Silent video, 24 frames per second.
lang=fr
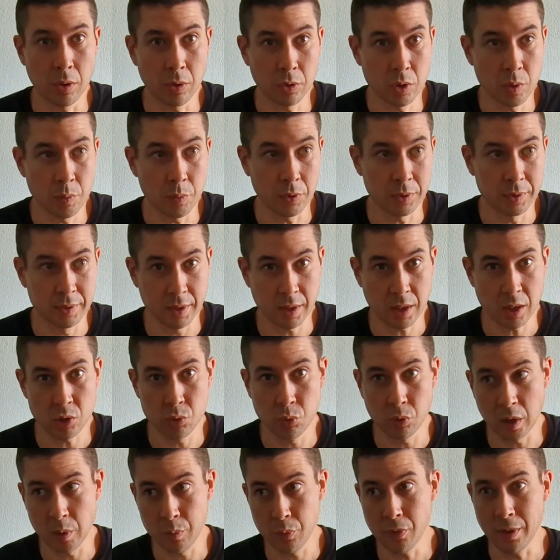en commentaire. Je
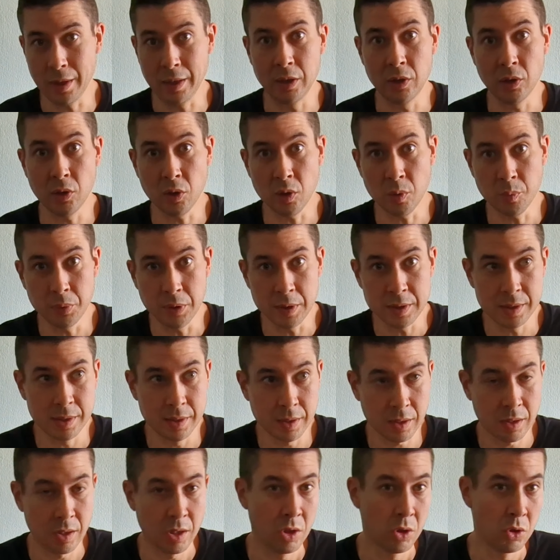vous réponds avec grand
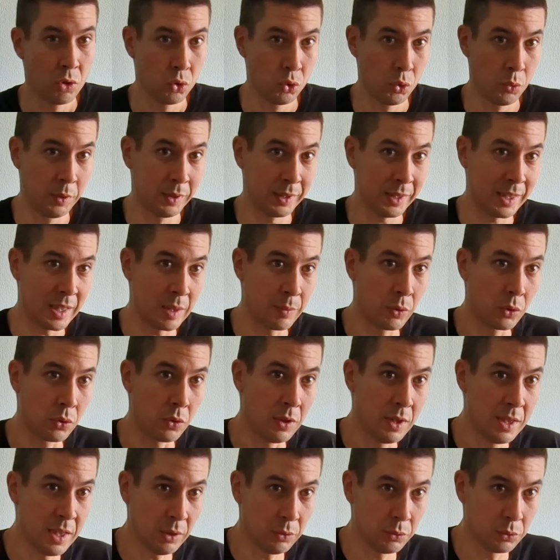plaisir. Je vous mettrai également le
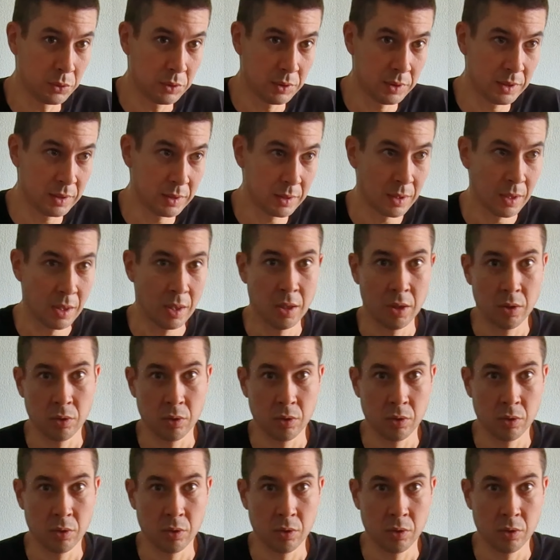lien du site.